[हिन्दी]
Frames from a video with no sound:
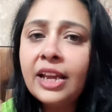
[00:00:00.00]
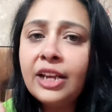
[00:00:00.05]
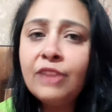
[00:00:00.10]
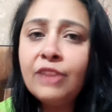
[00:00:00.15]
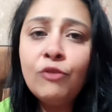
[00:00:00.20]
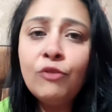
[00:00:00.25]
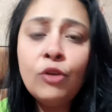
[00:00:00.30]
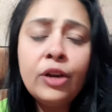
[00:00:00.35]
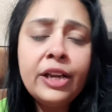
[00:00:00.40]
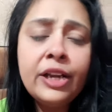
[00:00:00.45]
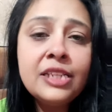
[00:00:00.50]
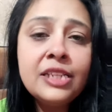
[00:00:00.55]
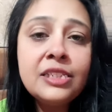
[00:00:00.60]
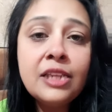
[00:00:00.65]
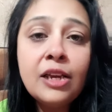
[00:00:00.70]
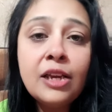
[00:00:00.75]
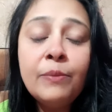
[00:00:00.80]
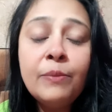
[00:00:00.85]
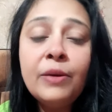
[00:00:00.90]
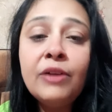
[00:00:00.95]
यानी फोर्टी
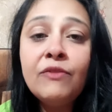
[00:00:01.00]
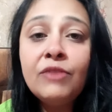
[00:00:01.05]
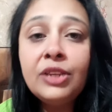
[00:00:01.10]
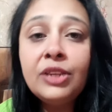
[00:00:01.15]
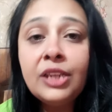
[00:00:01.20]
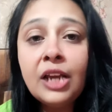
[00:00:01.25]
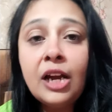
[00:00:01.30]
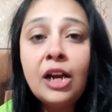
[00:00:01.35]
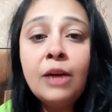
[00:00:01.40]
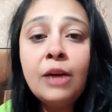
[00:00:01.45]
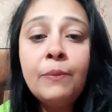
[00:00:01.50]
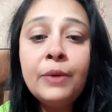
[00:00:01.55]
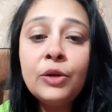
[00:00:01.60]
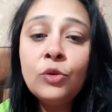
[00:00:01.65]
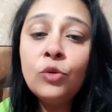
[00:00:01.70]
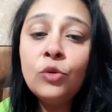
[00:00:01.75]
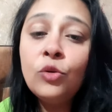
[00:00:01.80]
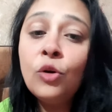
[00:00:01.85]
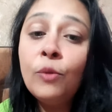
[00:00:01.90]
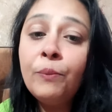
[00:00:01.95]
से अब यहाँ
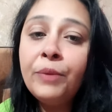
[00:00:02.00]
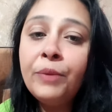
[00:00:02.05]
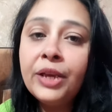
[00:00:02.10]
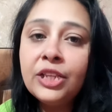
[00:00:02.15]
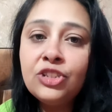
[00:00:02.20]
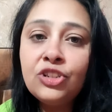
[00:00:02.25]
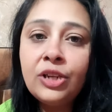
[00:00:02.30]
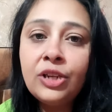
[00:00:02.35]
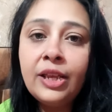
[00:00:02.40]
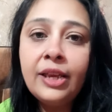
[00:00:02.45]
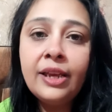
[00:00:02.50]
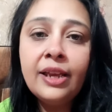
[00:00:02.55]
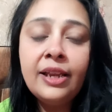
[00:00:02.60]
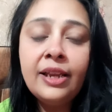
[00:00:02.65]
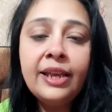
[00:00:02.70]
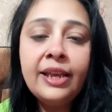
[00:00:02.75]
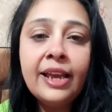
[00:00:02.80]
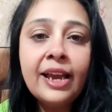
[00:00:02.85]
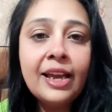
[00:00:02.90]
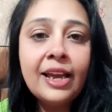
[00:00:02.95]
पर उनको पीएचडी
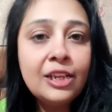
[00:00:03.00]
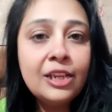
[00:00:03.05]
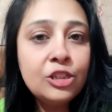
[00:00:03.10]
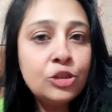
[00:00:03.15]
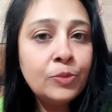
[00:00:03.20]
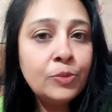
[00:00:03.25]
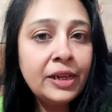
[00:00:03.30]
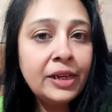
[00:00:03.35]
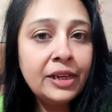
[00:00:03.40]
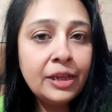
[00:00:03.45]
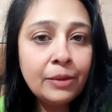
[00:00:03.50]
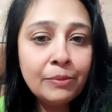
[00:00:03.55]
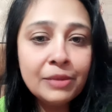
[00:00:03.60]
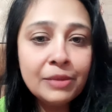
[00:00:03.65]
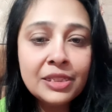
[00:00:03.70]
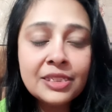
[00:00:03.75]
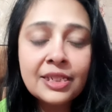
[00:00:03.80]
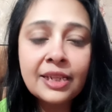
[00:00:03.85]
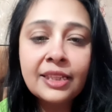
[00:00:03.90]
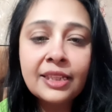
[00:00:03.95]
के लिए एलिजिबिलिटी
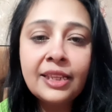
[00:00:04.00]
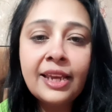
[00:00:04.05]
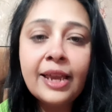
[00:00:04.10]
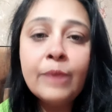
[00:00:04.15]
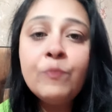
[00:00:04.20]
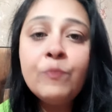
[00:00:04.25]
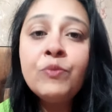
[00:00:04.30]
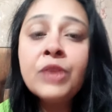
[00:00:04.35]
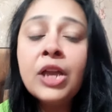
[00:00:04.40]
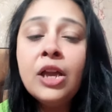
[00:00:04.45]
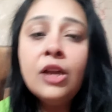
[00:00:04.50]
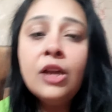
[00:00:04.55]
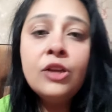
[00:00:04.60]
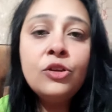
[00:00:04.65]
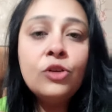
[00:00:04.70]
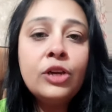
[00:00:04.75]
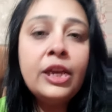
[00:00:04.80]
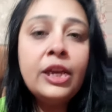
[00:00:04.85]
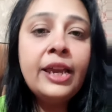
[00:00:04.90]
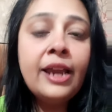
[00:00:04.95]
मिल सकती है
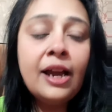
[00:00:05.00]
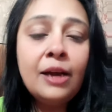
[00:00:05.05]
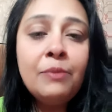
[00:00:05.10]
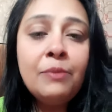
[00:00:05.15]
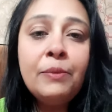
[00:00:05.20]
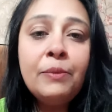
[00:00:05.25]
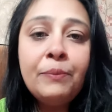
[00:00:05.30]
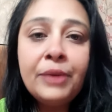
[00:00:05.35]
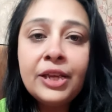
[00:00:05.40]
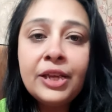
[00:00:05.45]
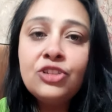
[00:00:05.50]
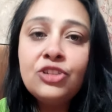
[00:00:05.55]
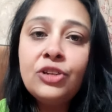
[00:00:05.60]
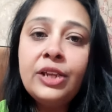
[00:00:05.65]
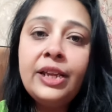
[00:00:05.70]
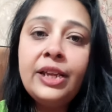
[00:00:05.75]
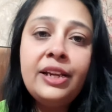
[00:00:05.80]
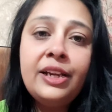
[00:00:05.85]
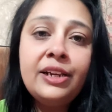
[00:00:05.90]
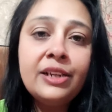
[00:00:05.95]
क्योंकि अब
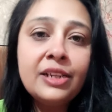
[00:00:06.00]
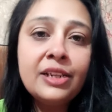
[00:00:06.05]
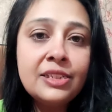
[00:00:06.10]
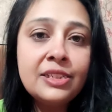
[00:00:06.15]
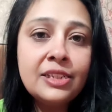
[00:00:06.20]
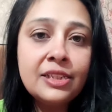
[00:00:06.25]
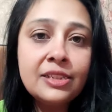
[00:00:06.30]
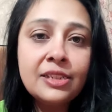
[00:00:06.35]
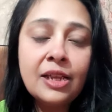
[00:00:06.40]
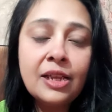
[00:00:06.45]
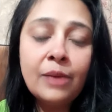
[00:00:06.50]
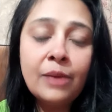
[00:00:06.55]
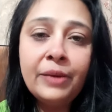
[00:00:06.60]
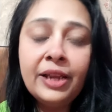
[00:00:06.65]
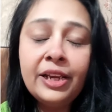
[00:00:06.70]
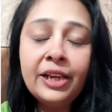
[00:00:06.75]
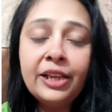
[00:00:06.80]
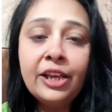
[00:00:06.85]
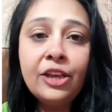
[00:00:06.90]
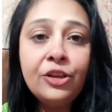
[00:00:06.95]
पीएचडी एंट्रेंस एग्जाम
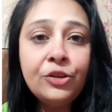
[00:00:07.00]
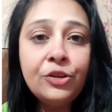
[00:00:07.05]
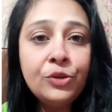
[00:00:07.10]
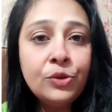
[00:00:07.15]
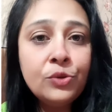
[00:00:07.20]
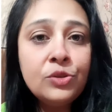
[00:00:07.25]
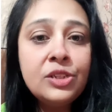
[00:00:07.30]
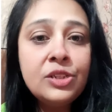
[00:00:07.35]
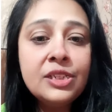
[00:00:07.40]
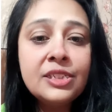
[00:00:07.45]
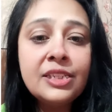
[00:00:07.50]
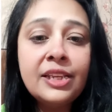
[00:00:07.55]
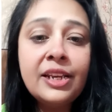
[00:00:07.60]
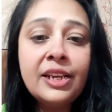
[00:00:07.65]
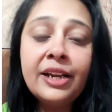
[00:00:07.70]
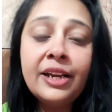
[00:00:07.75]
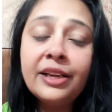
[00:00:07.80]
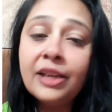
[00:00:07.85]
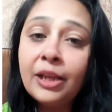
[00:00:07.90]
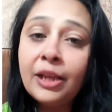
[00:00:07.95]
के लिए यूजीसी
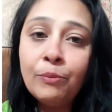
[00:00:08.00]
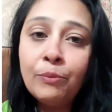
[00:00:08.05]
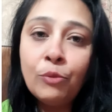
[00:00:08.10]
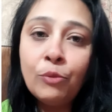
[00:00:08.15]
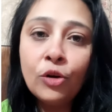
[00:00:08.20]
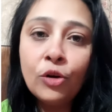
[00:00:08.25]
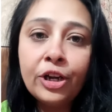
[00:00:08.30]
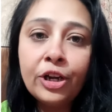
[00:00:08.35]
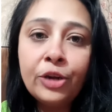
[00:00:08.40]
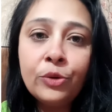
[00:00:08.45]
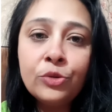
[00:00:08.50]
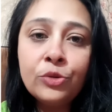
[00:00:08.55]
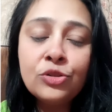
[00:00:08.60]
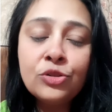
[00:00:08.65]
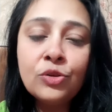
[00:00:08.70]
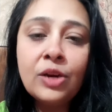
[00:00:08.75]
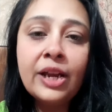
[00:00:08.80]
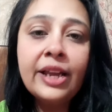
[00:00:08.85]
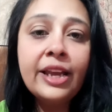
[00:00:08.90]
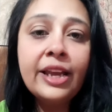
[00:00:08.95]
नेट इंपॉर्टेंट हो
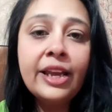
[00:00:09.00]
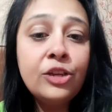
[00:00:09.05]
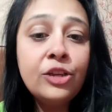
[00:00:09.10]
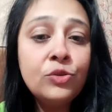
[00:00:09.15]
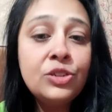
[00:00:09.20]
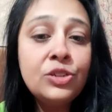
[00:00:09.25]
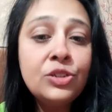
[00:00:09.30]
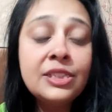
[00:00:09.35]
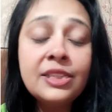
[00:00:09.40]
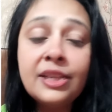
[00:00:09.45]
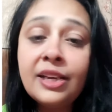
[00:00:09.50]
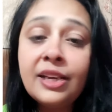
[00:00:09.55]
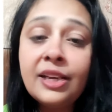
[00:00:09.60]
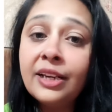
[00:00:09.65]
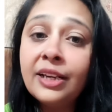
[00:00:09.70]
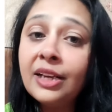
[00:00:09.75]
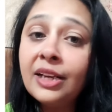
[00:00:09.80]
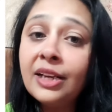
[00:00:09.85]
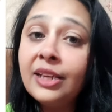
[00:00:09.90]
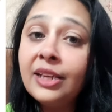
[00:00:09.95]
चुका है यूजीसी
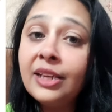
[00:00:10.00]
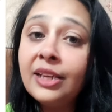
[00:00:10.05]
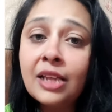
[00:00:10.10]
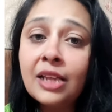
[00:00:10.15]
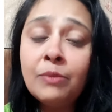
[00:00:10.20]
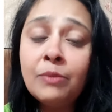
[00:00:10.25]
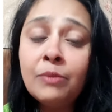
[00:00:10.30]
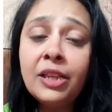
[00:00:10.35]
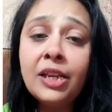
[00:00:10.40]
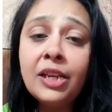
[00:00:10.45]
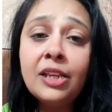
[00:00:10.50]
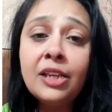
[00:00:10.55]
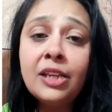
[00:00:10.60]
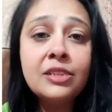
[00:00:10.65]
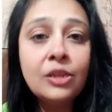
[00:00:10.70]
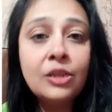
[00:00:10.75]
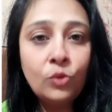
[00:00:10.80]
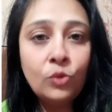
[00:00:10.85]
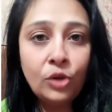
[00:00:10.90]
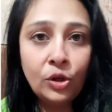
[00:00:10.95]
नेट का एग्जाम देना
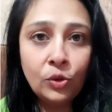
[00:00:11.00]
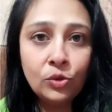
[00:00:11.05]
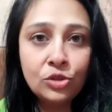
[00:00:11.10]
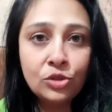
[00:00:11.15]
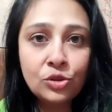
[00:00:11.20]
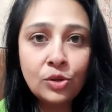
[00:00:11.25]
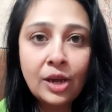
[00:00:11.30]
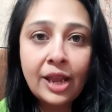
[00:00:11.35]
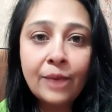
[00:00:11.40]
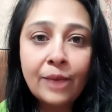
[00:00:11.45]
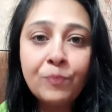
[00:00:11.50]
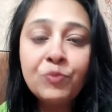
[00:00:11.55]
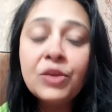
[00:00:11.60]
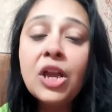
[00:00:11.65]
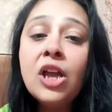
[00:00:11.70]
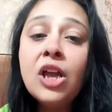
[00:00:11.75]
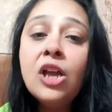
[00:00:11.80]
जरूरी हो चुका है